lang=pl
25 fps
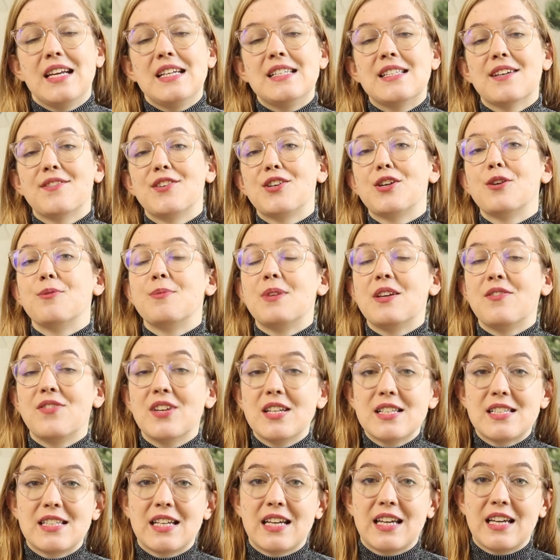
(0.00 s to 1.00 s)
i zawierają
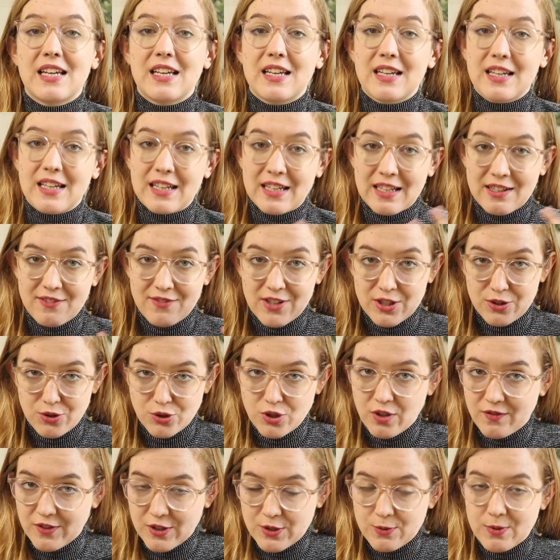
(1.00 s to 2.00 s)
najwięcej e,
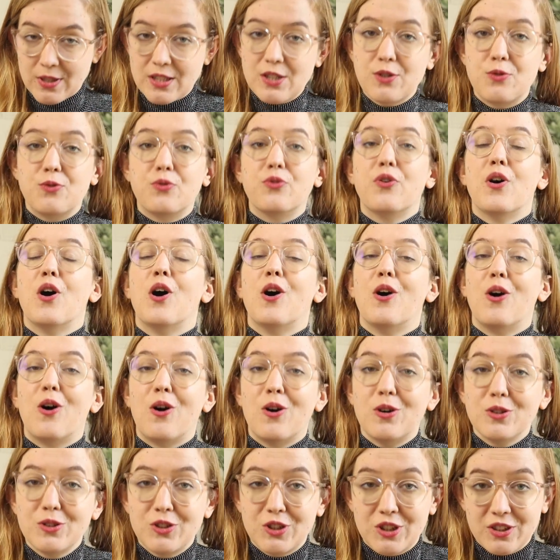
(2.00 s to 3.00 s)
wartościowych składników
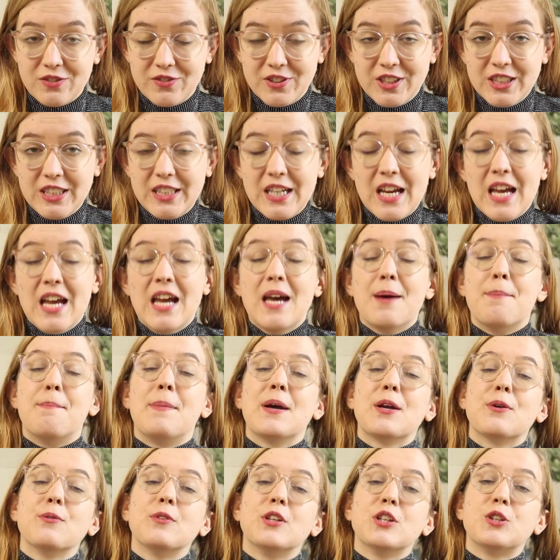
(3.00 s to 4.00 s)
odżywczych,
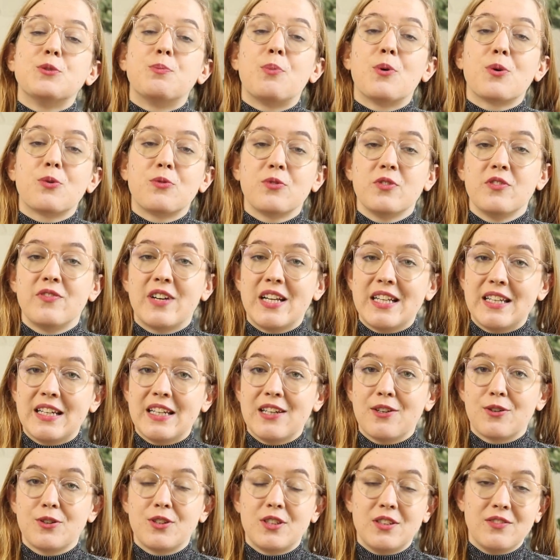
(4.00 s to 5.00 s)
mają też porównywalne
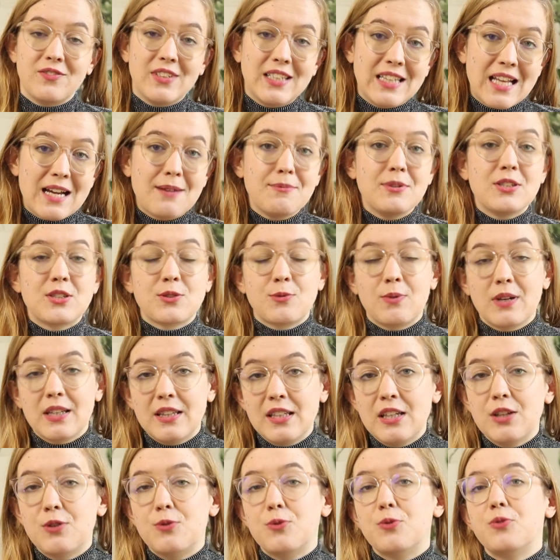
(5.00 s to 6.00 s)
ilości witamin,
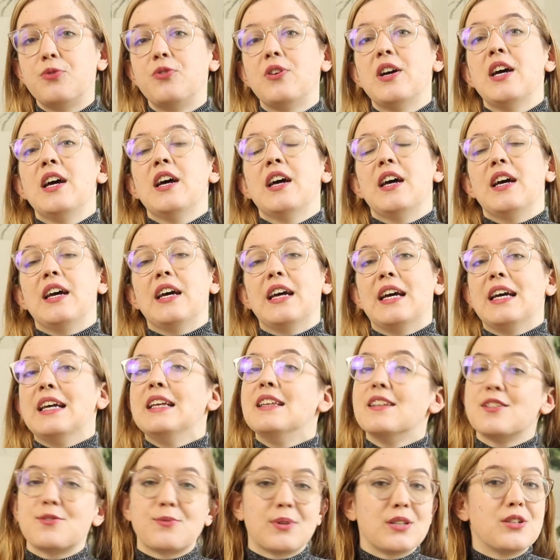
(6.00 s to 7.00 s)
składników, e,
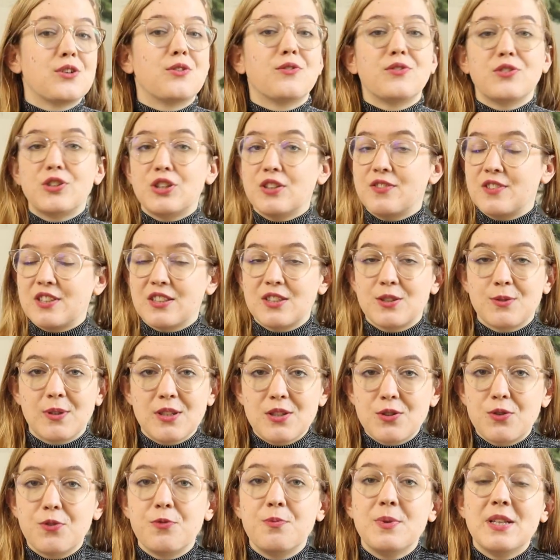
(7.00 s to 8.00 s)
innych składników odżywczych,
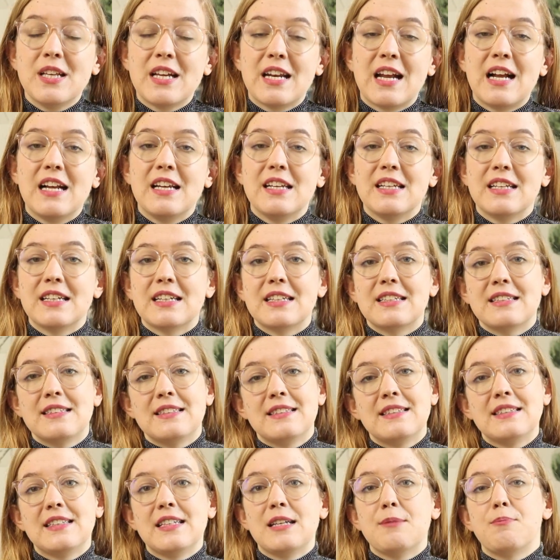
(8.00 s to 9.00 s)
składników mineralnych
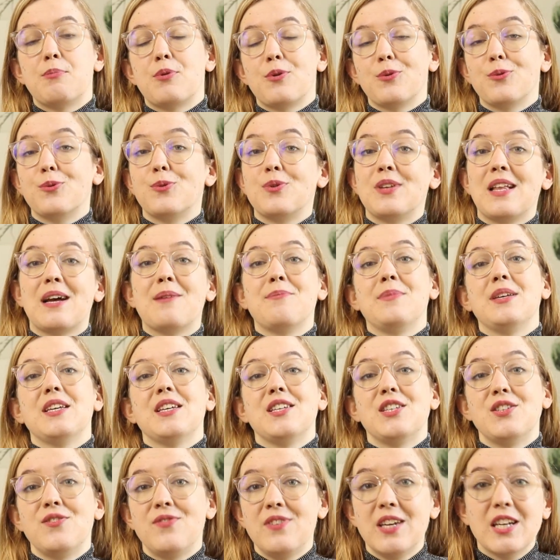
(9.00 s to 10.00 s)
z produktami
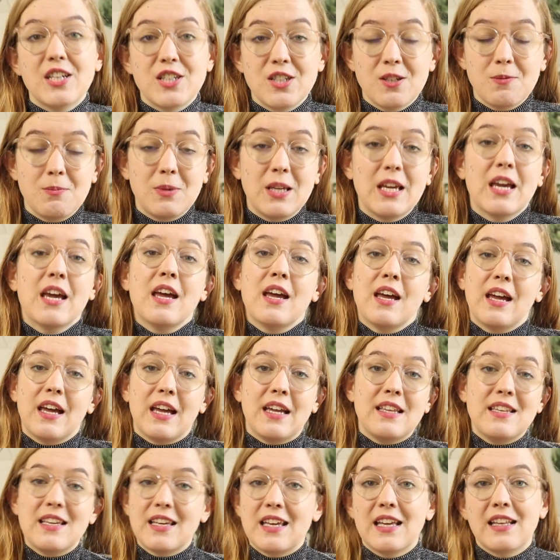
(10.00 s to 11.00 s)
świeżymi.
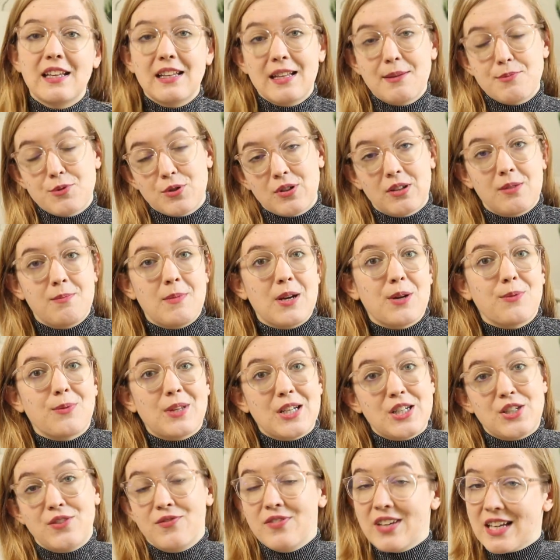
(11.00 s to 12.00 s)
E, niekiedy na przykład mają
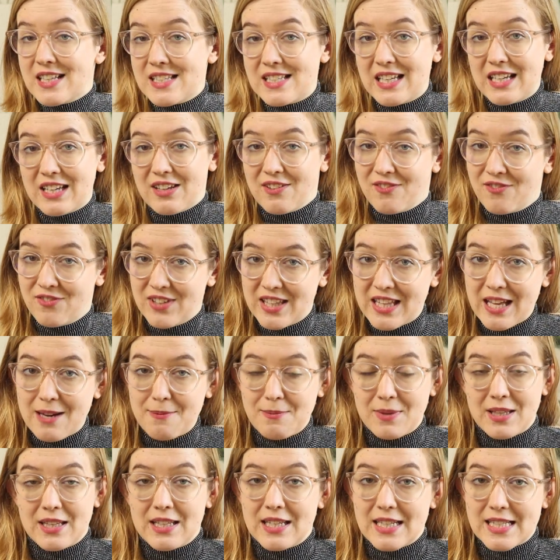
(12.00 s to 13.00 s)
też więcej
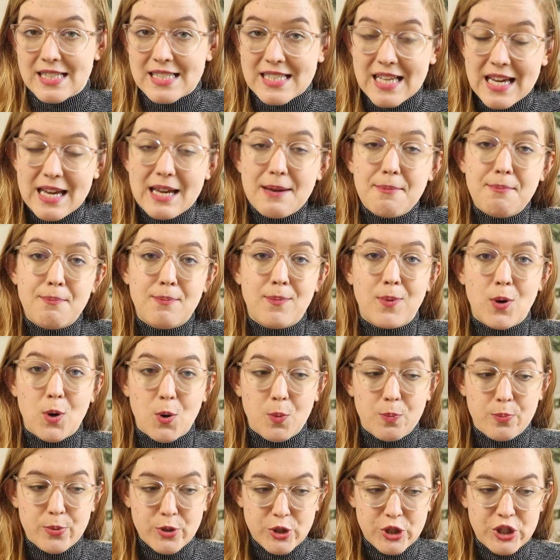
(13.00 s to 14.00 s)
witaminy C,
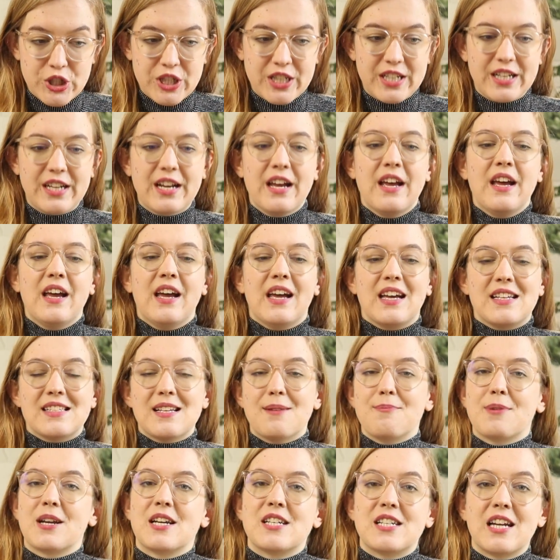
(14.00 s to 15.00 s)
bo przy
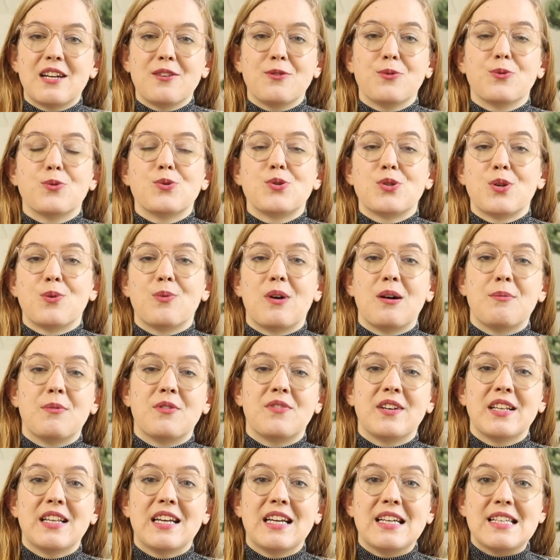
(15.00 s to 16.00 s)
zamrażaniu są
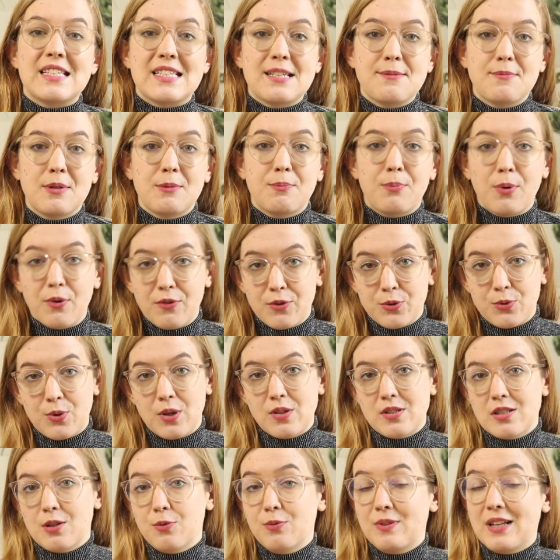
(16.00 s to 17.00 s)
hamowane enzymy
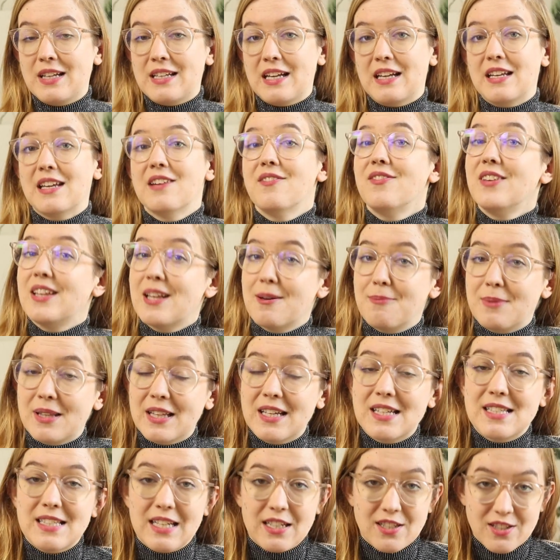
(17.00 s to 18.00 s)
powodujące utlenianie
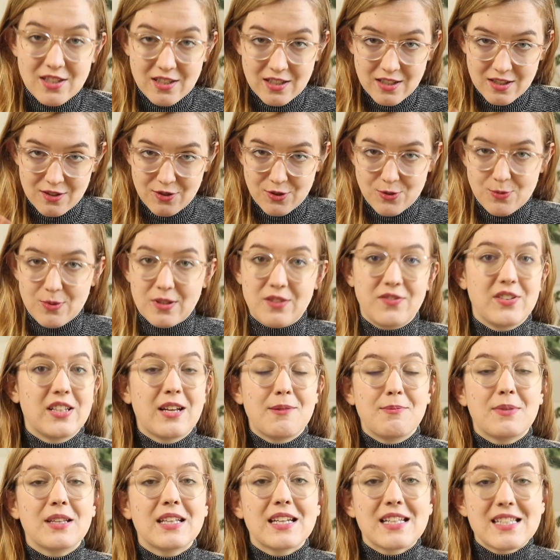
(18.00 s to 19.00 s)
witaminy C, czyli rozkład
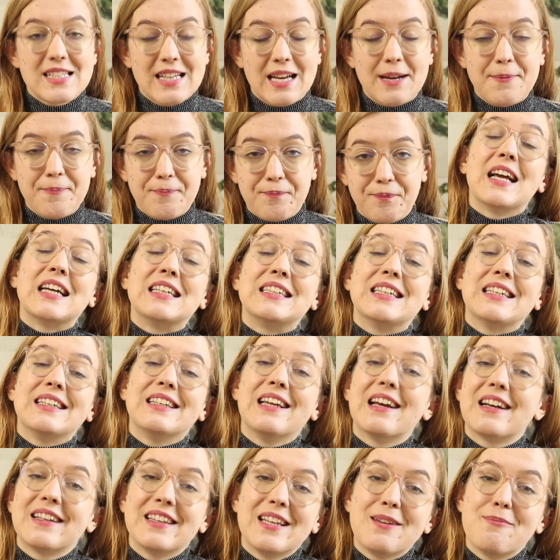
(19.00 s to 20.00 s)
witaminy C. Także
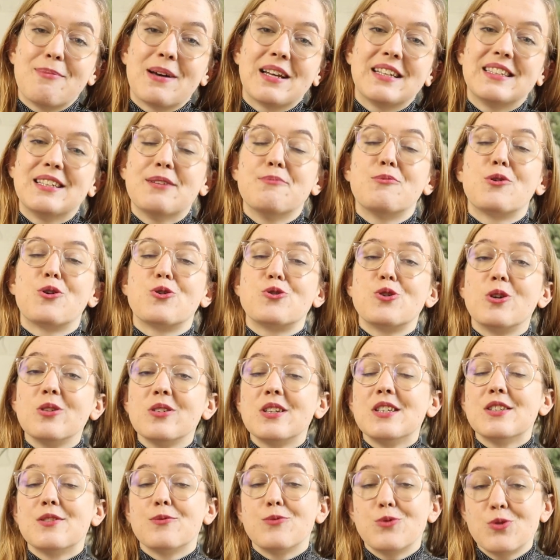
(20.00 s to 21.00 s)
jak najbardziej
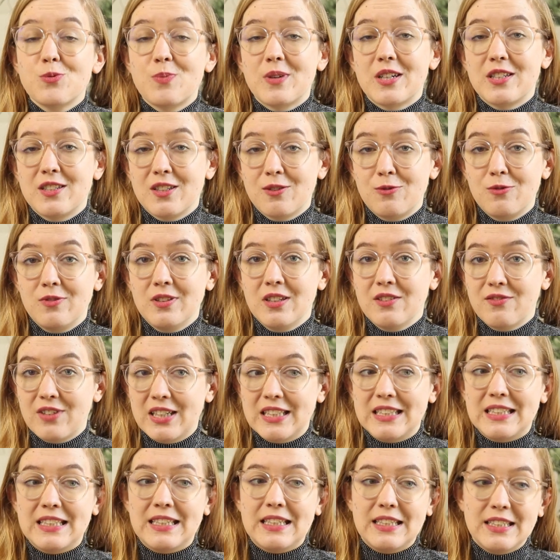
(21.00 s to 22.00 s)
mrożonki są super, szczególnie
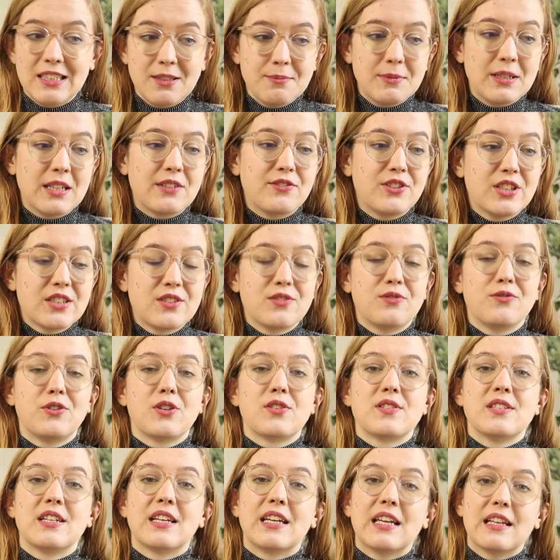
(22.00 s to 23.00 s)
właśnie na zimę, na wczesną
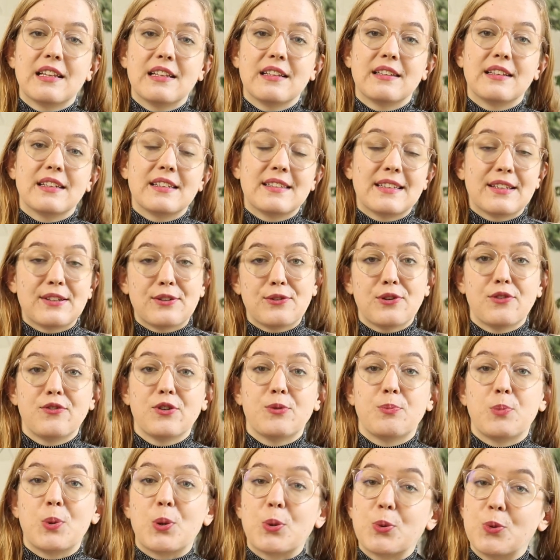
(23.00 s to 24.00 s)
wiosnę, kiedy tych
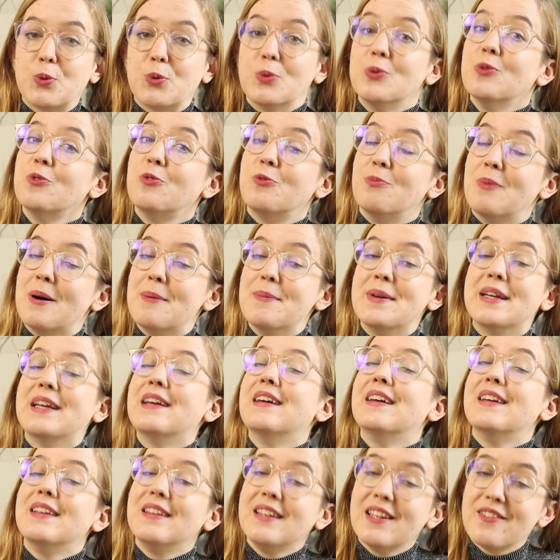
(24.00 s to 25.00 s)
sezonowych produktów mamy
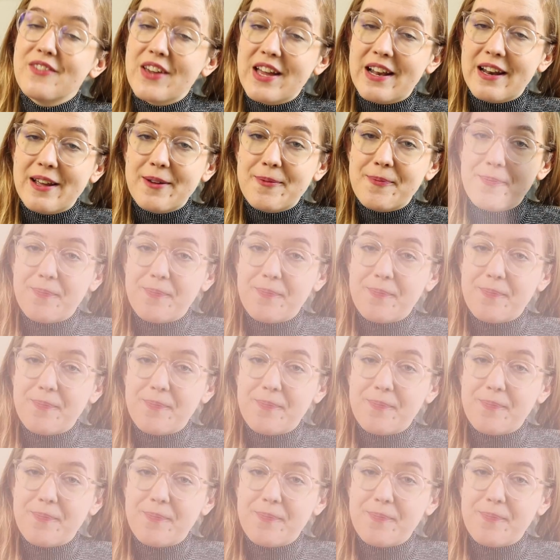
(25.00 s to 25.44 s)
niewiele.